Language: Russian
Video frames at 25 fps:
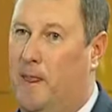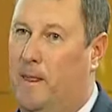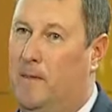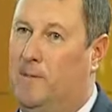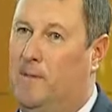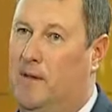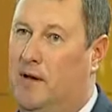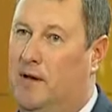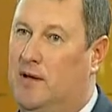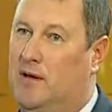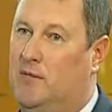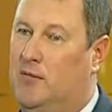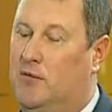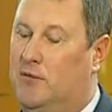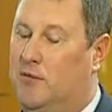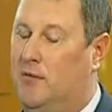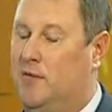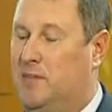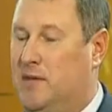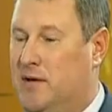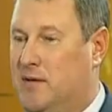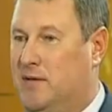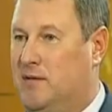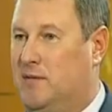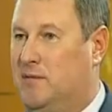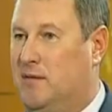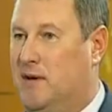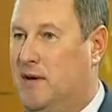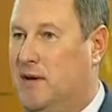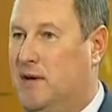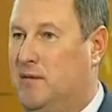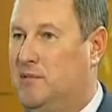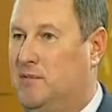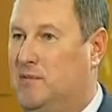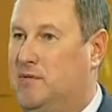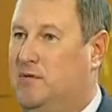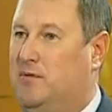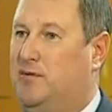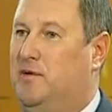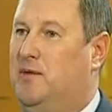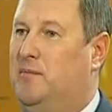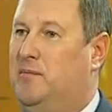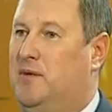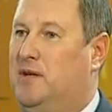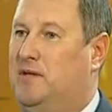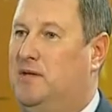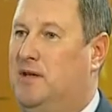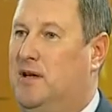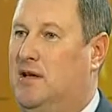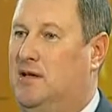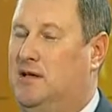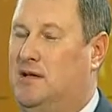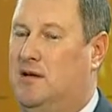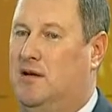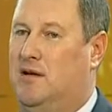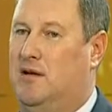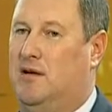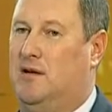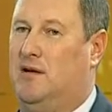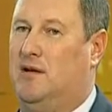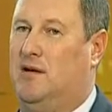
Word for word: Поэтому мы призываем непосредственно